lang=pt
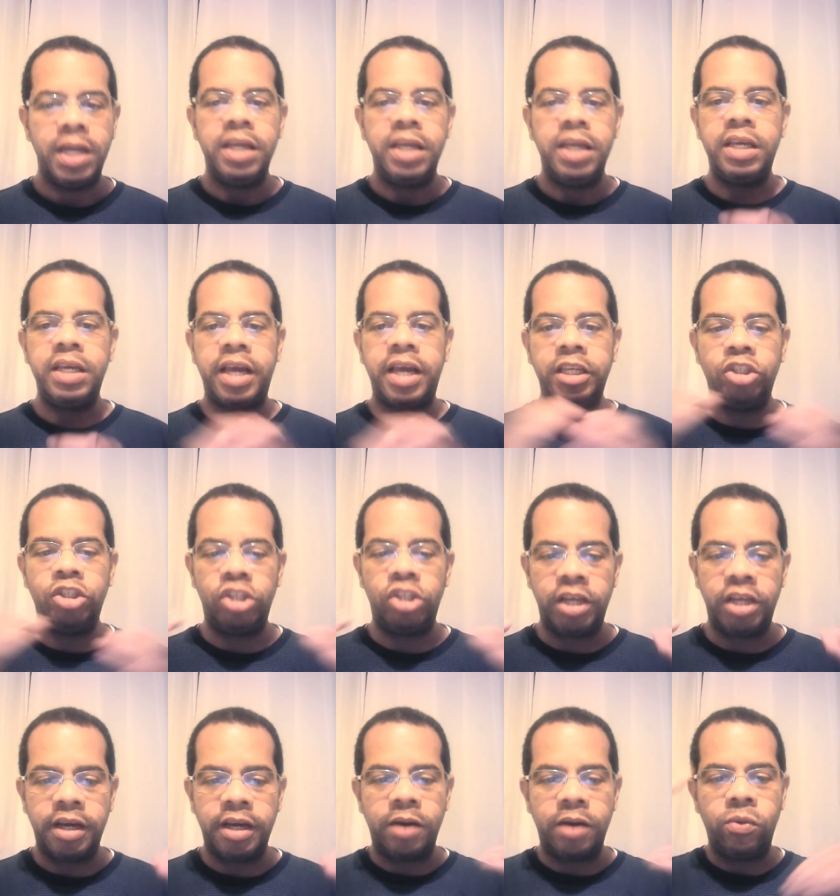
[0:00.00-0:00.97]
E aí
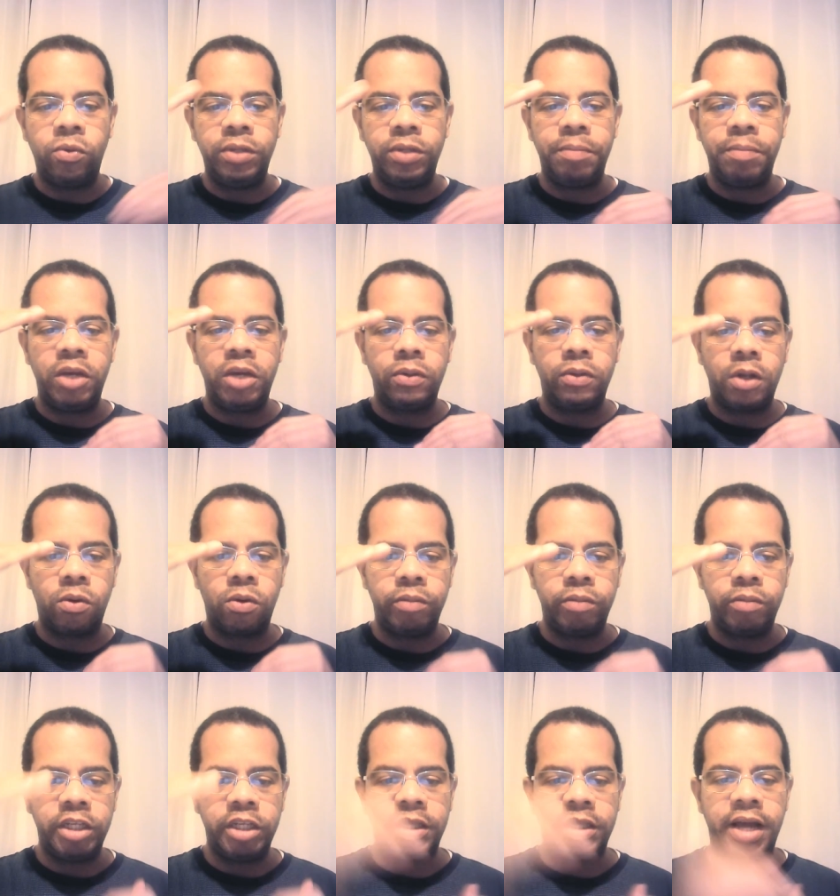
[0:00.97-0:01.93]
chega o e-mail da
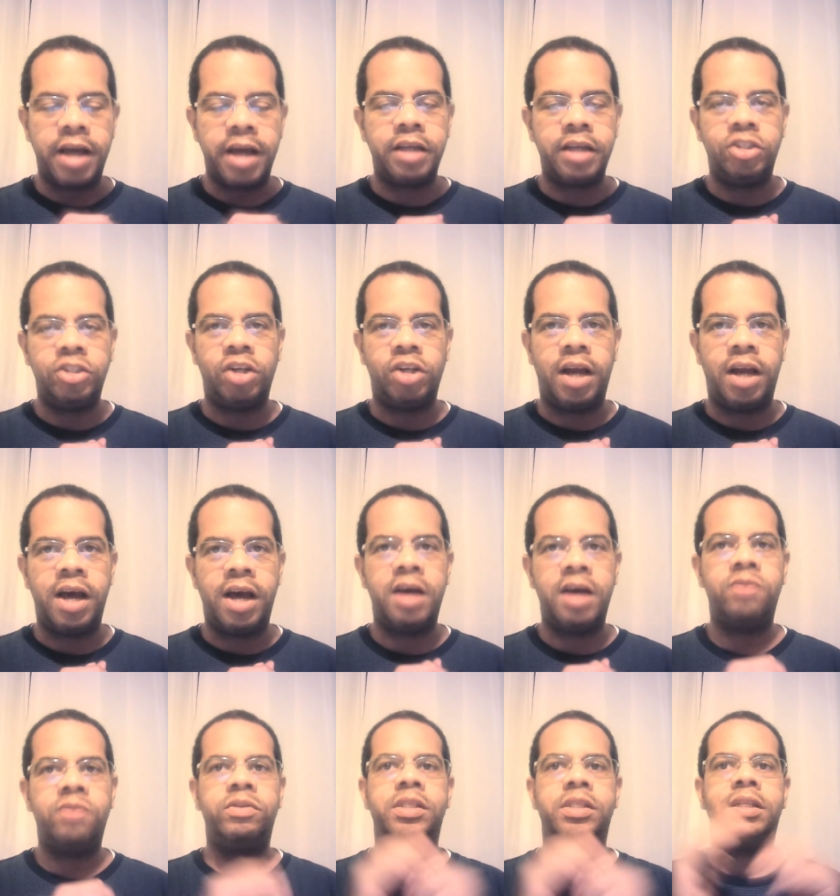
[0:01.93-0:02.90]
comunidade
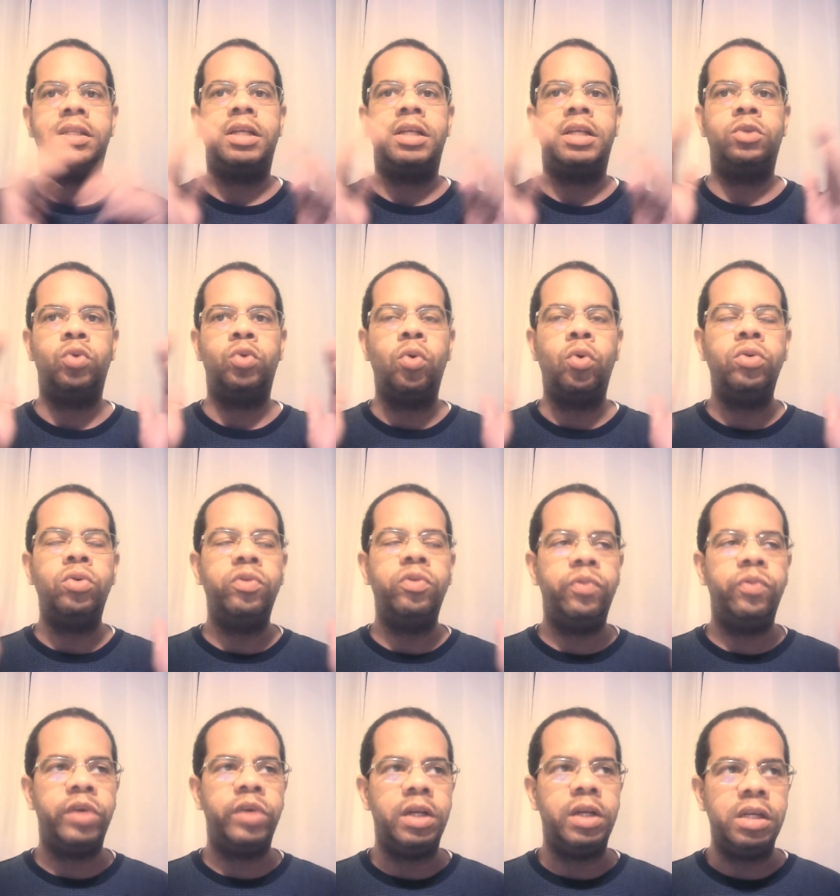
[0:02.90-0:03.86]
lá, você está todo
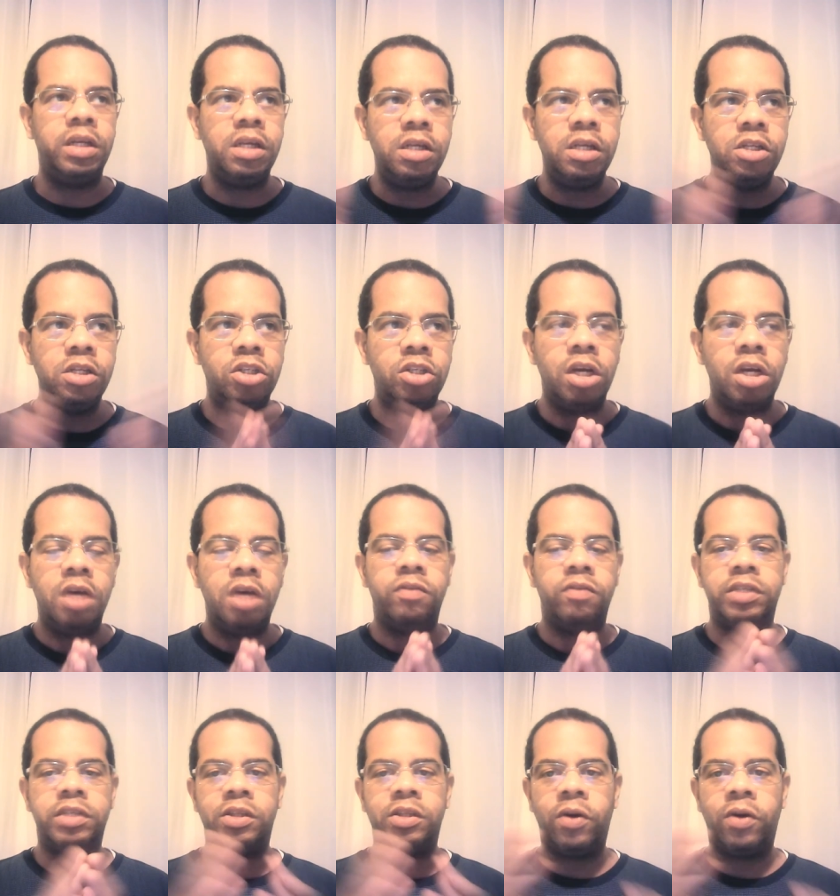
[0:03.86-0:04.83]
feliz,
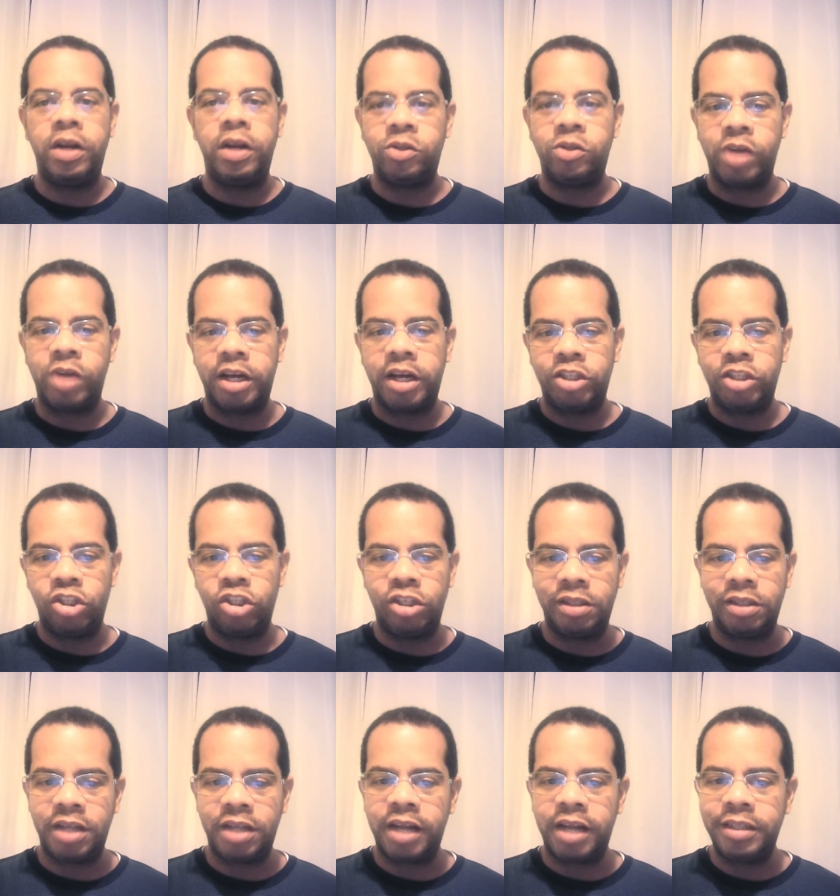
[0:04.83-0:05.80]
você olha a sua caixa de
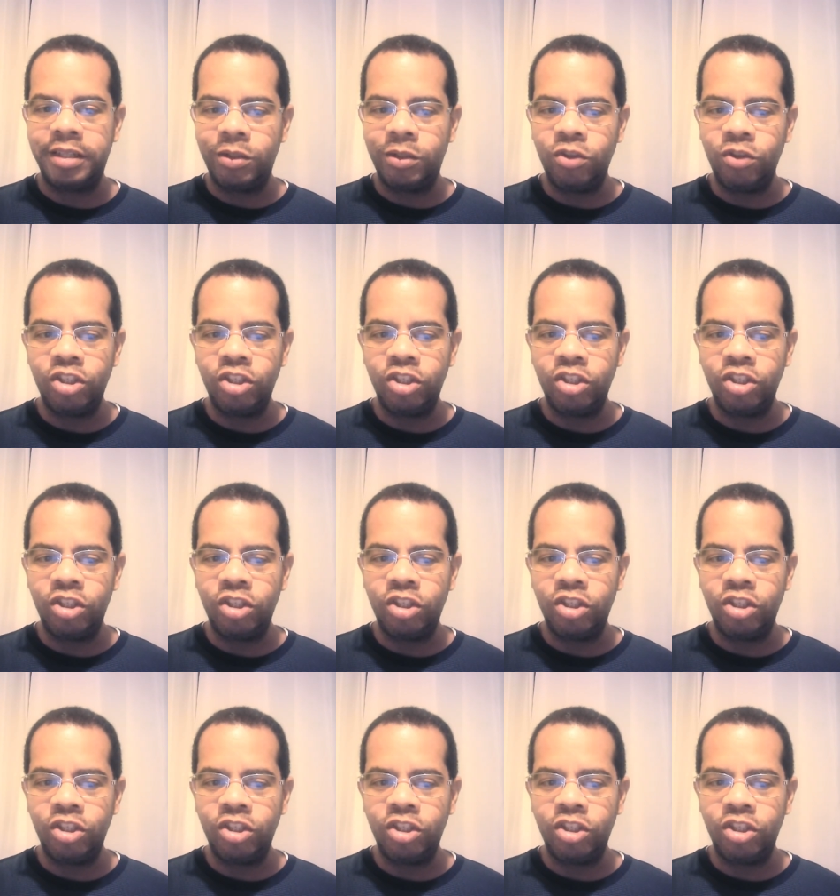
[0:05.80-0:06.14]
entrada, não